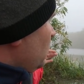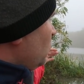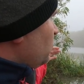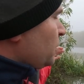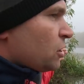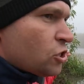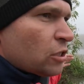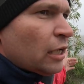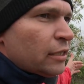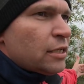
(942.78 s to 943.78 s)
вот мы
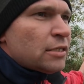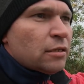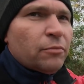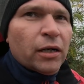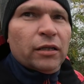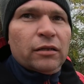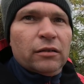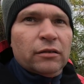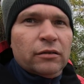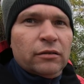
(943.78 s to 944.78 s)
насчитали 300 банок.
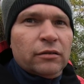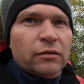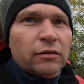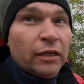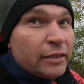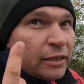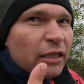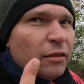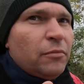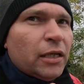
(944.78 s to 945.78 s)
На один
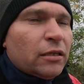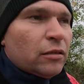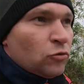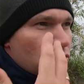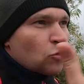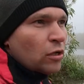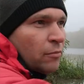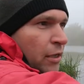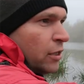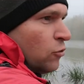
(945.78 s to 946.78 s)
километр. Ну вот
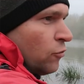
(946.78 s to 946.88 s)
сколько могли